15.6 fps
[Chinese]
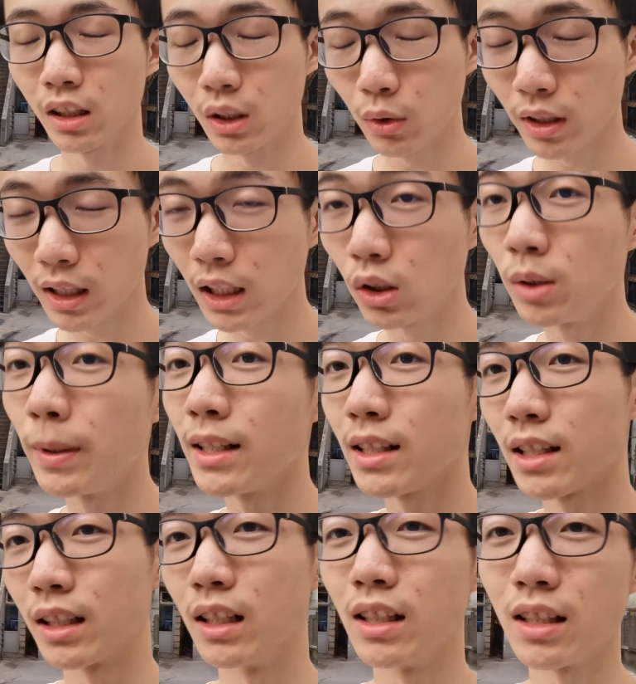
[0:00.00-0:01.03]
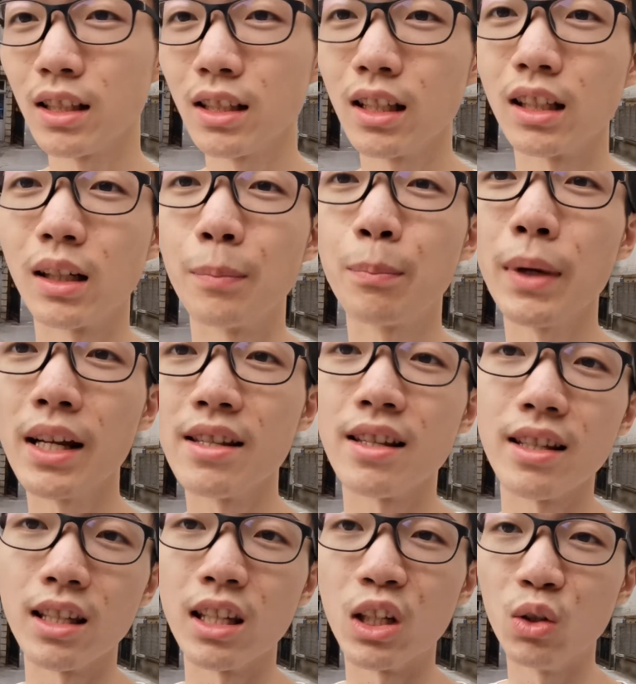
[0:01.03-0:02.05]
第一段开头一般写先写一个背
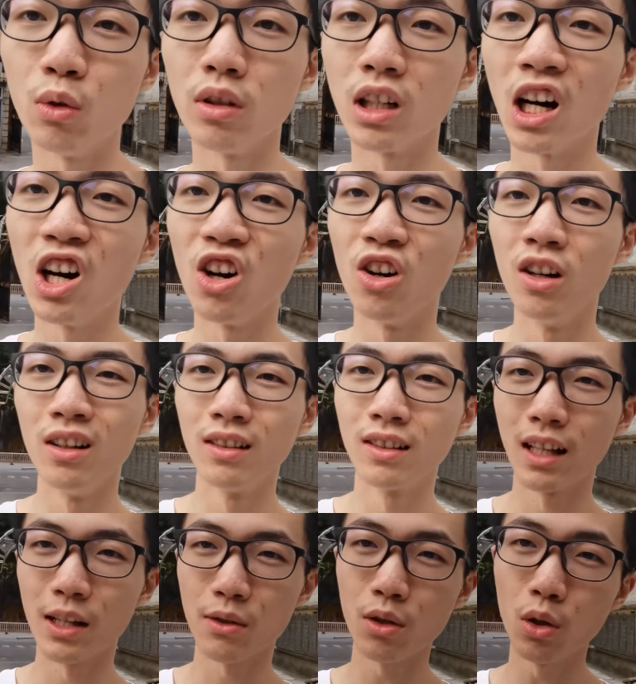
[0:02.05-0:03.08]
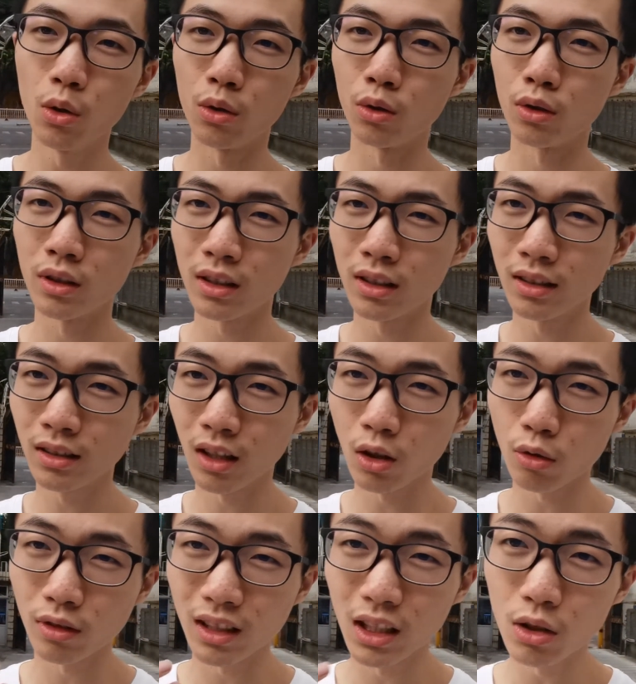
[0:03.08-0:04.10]
景引入，然后它最后倒
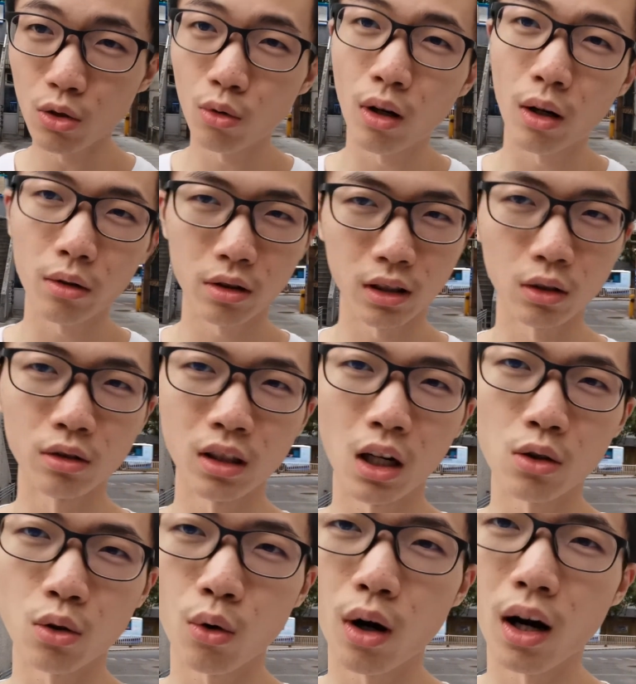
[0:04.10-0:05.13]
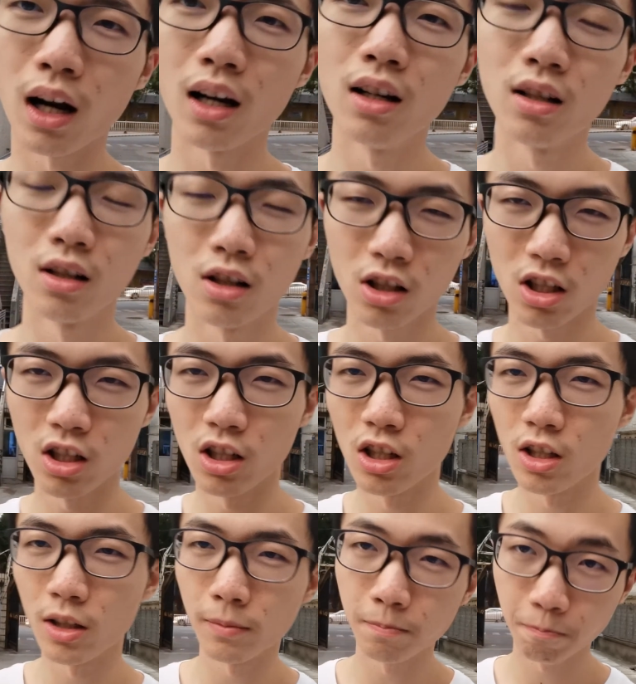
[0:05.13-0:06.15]
数第一句话或者倒数第二句话
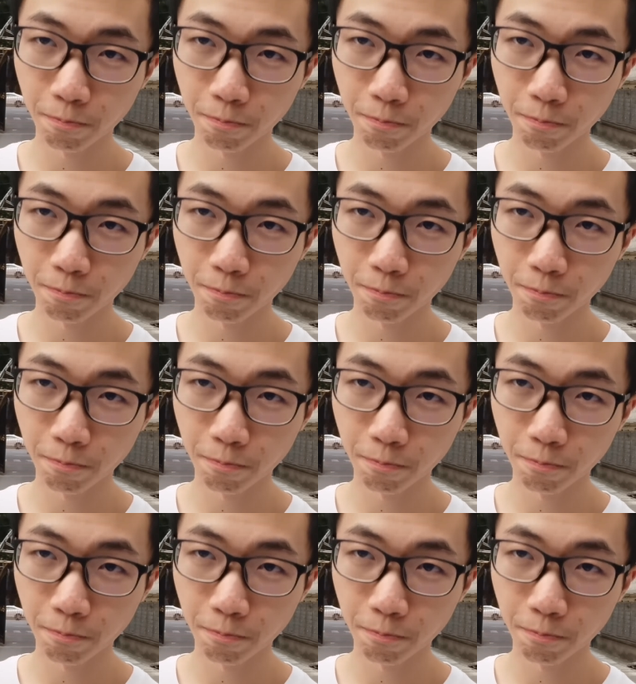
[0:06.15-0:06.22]
是。